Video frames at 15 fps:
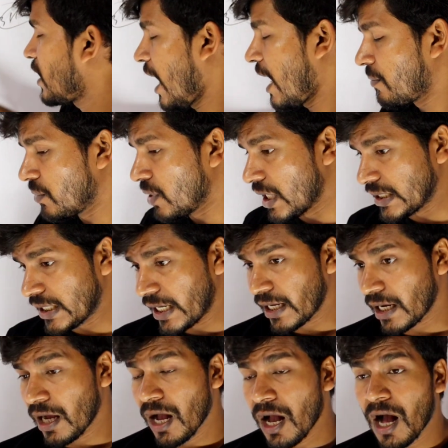टाइम दिया
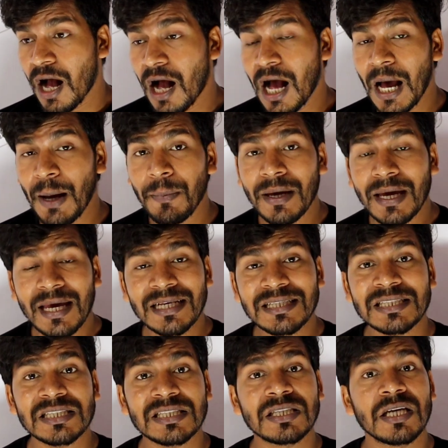जाएगा अब
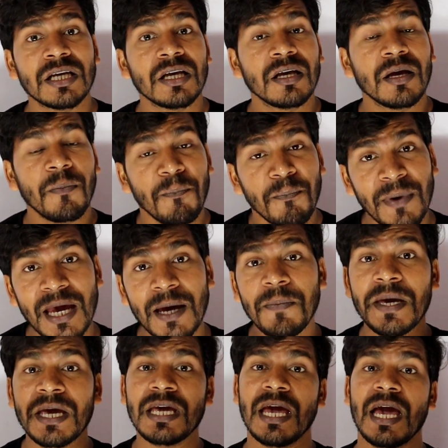इस
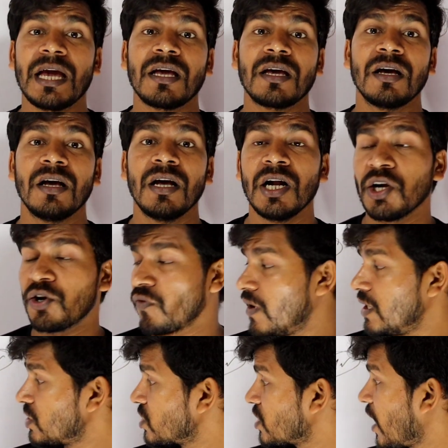में भी एक
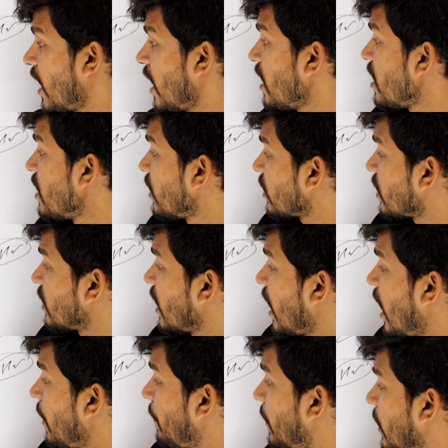ट्विस्ट है कि यहां